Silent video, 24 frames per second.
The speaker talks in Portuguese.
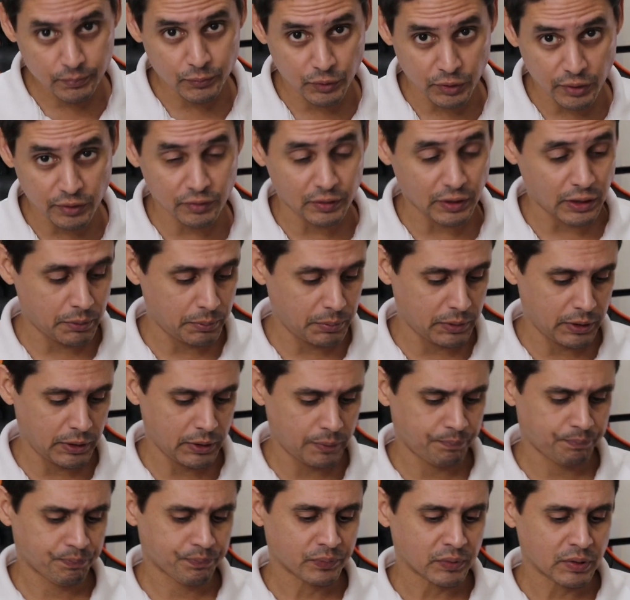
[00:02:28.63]
vocês sabem,
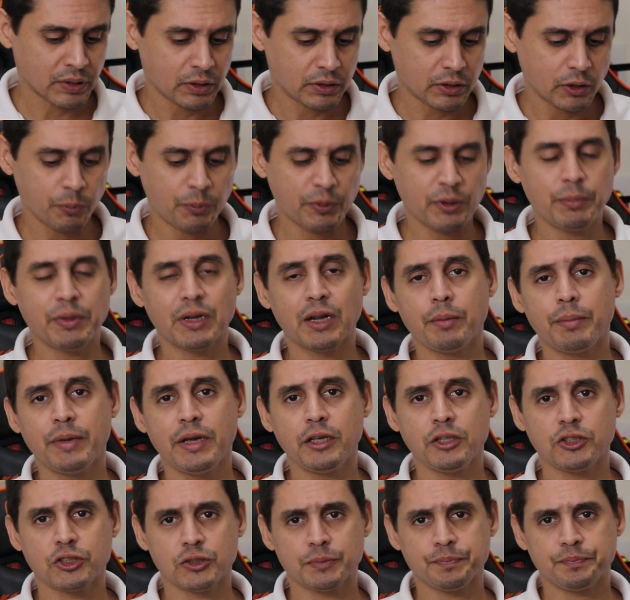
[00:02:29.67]
né? Então,
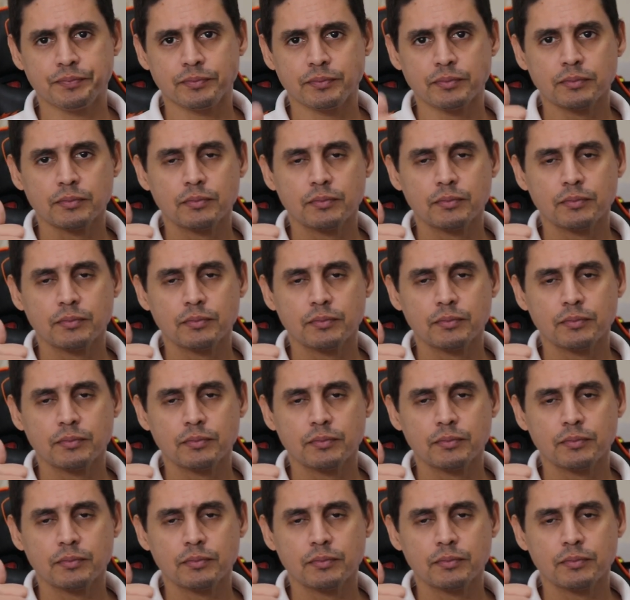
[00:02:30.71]
primeiramente,